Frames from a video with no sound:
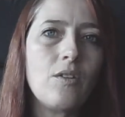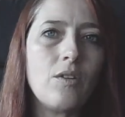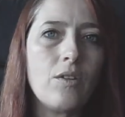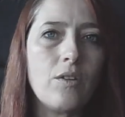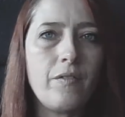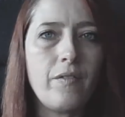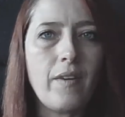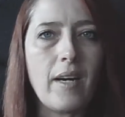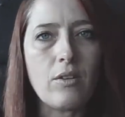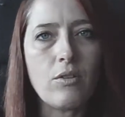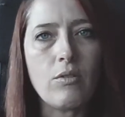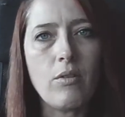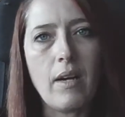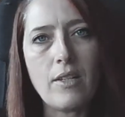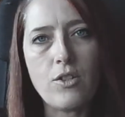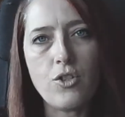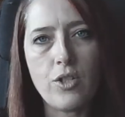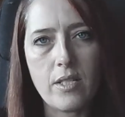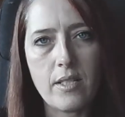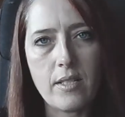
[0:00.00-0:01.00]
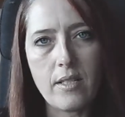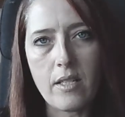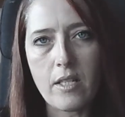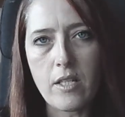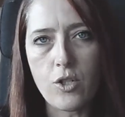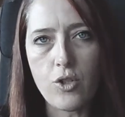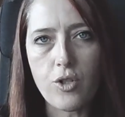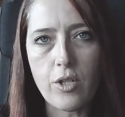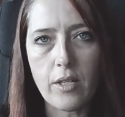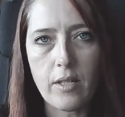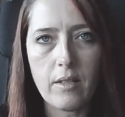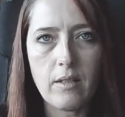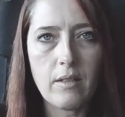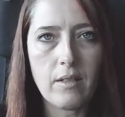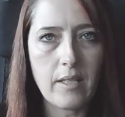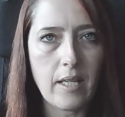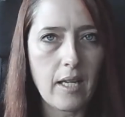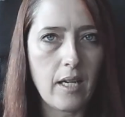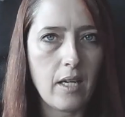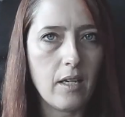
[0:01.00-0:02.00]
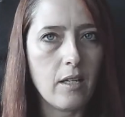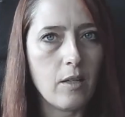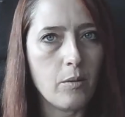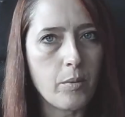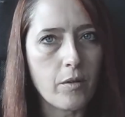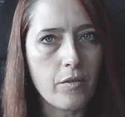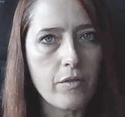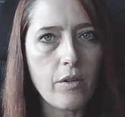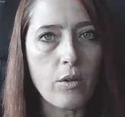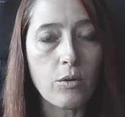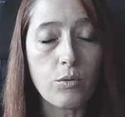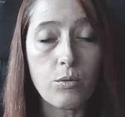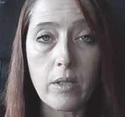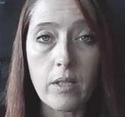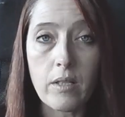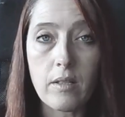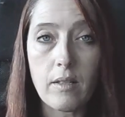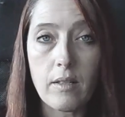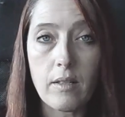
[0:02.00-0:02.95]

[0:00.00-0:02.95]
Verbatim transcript: ho fatto la gestrice del profilo Twitter